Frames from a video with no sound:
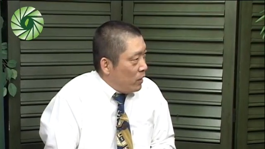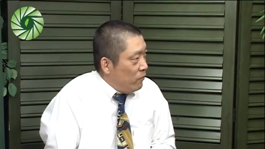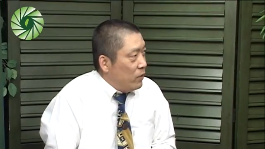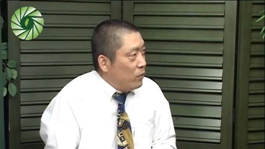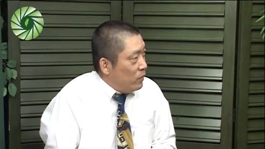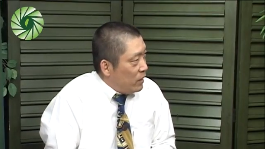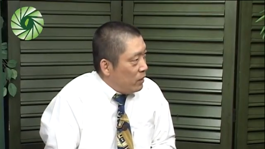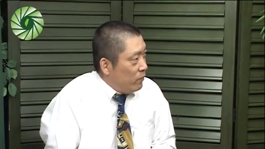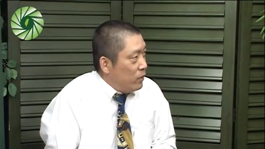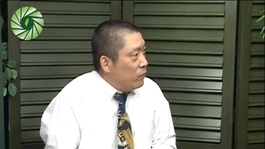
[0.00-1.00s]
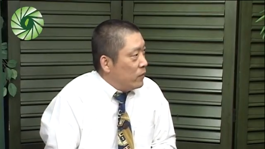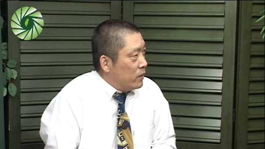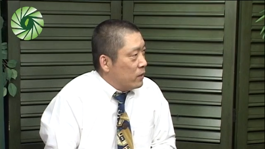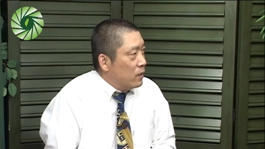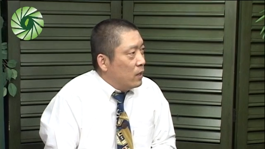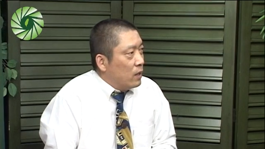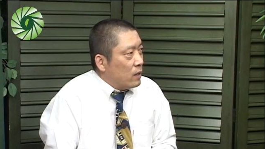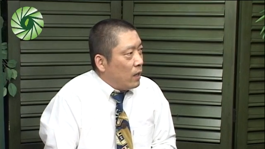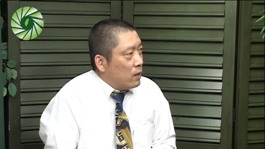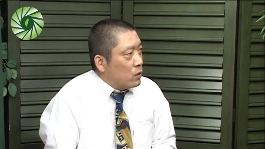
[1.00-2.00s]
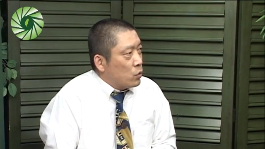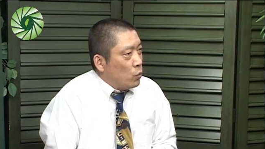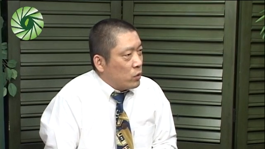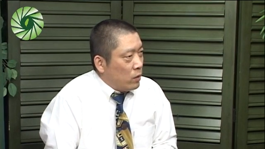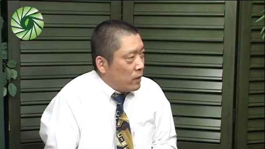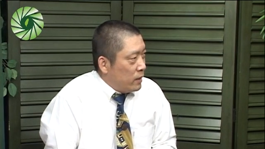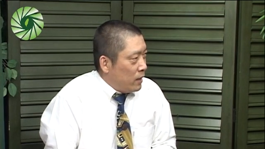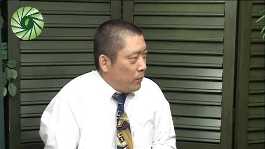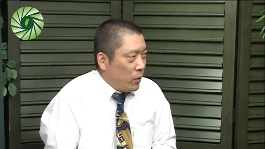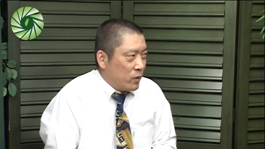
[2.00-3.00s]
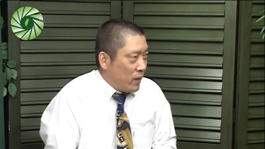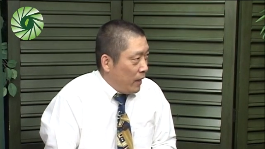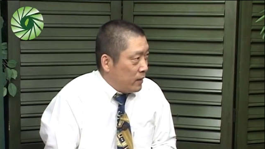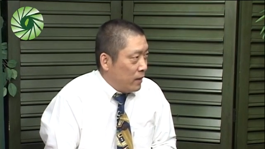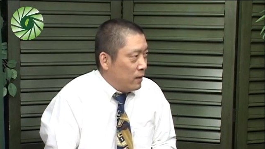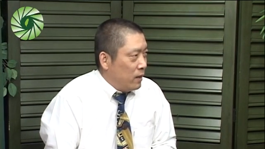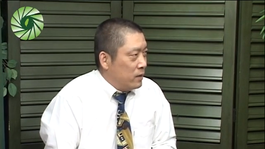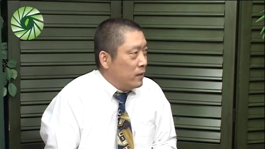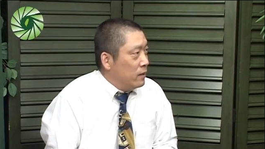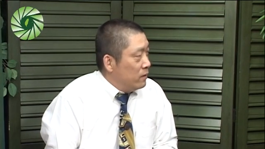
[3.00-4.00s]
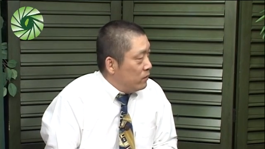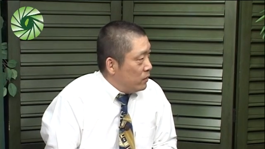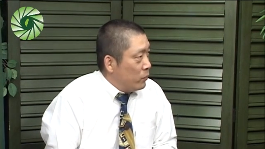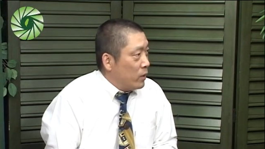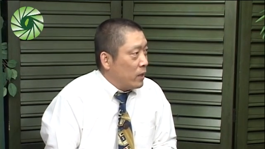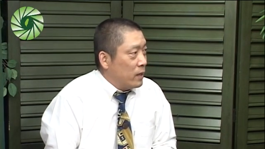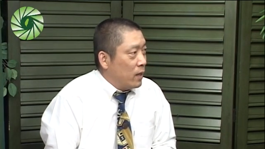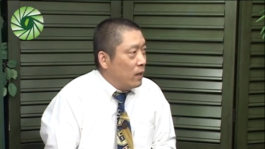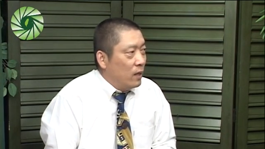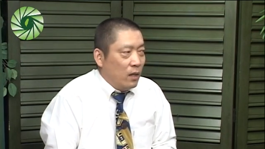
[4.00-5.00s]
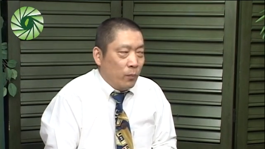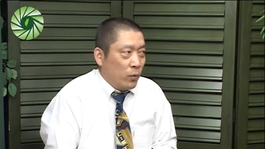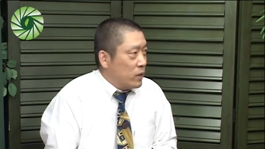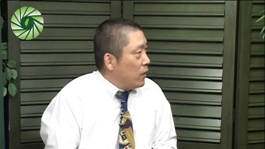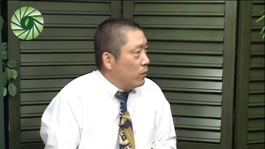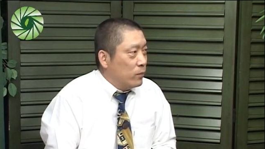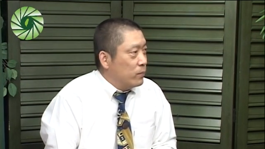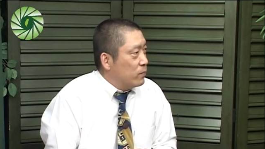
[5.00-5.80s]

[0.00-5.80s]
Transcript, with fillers: 维护利益、维护稳定，他多少代价，包括财产呐、人员代价。不在乎吗？不在乎。